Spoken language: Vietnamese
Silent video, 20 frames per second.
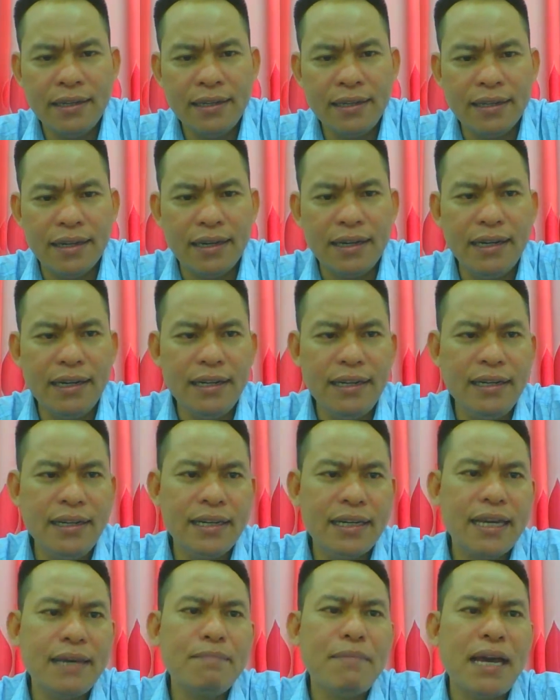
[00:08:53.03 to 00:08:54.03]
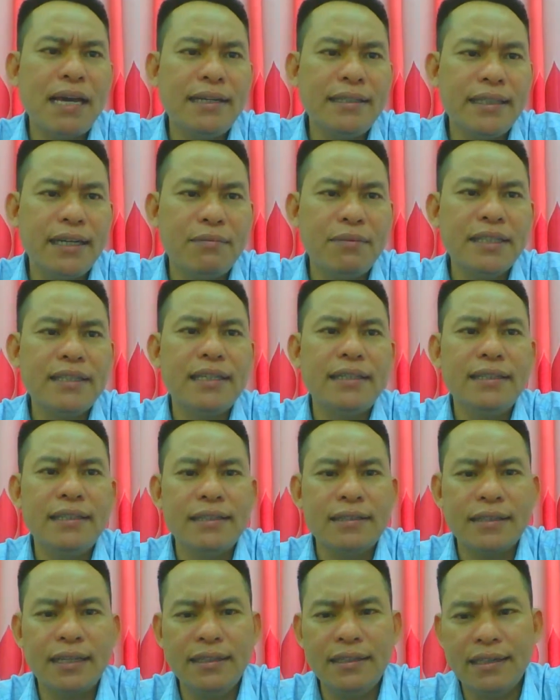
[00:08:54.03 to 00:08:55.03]
đó đi, đi kiếm ăn trong cái
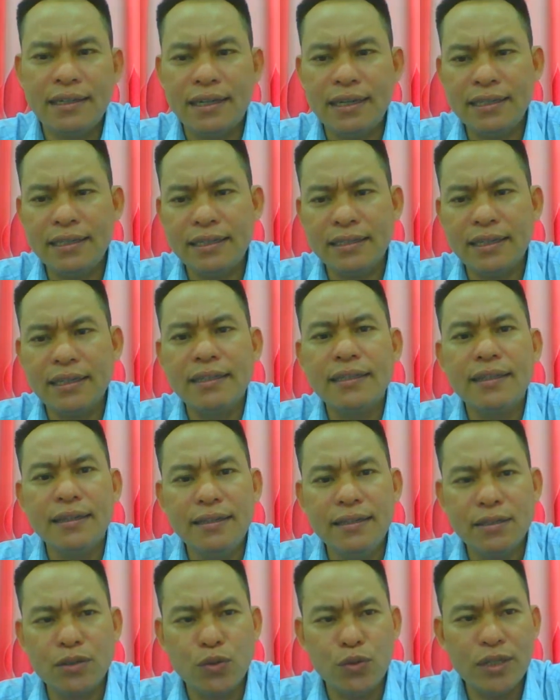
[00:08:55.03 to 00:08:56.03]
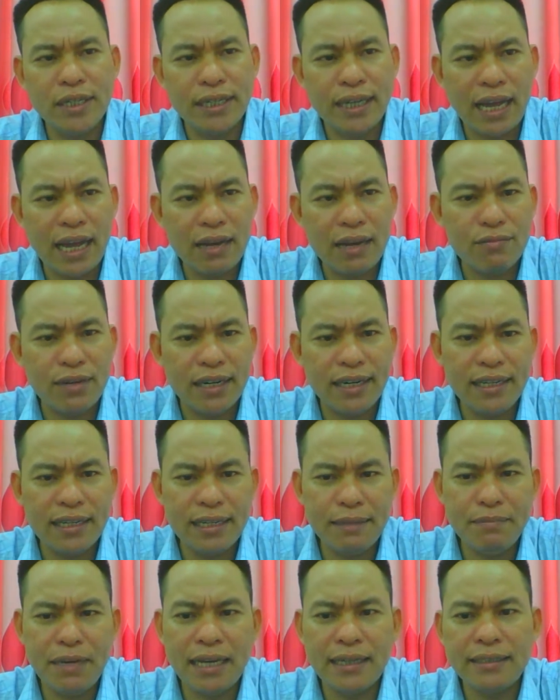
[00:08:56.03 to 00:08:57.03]
tình tình cái như tình thương của người khác và đi
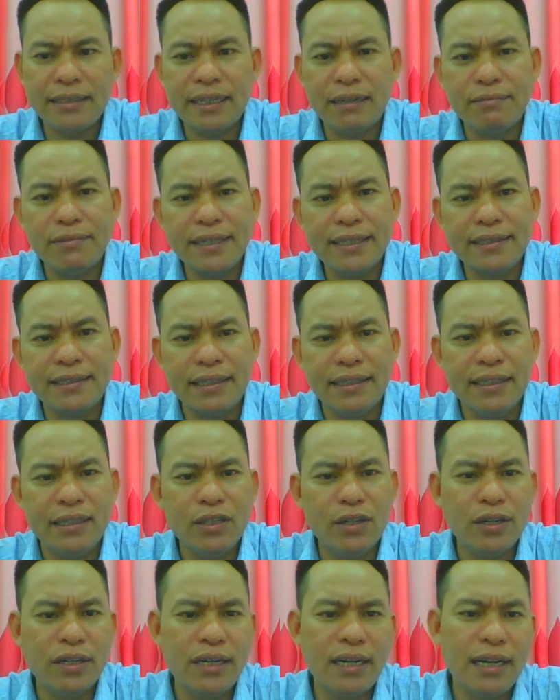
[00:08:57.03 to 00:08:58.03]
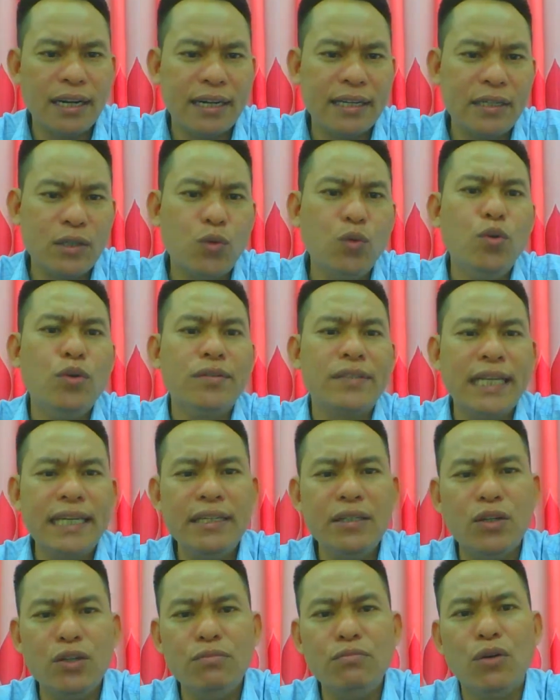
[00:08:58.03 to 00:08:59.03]
kiếm ăn trong cái sự gọi là cái cuồng
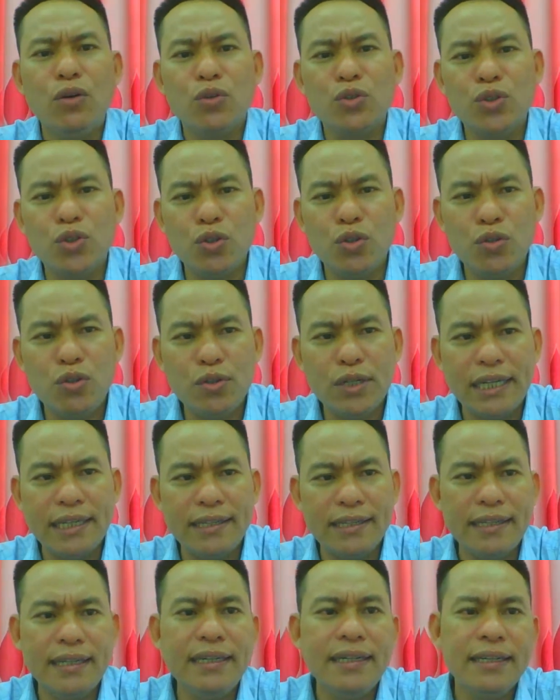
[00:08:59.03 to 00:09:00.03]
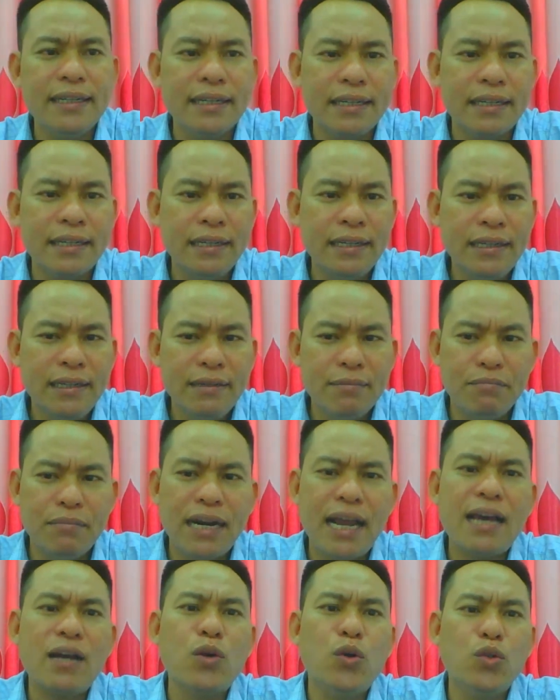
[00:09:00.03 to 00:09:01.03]
tín của một số cái những người mà
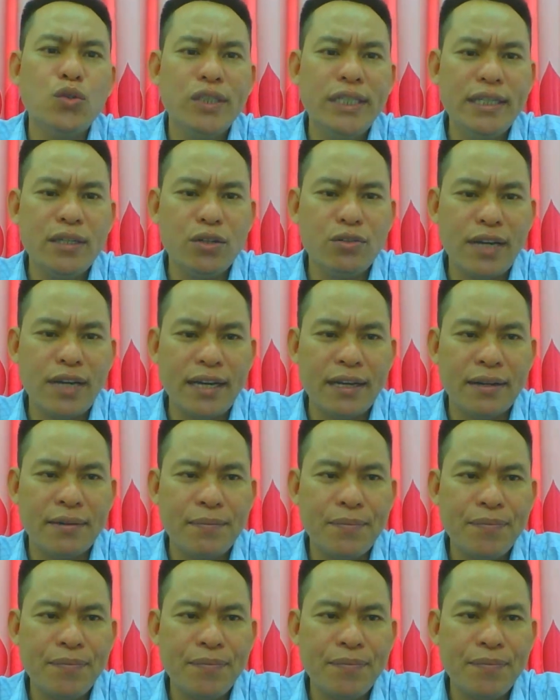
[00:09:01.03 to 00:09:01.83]
đang cổ xí con ven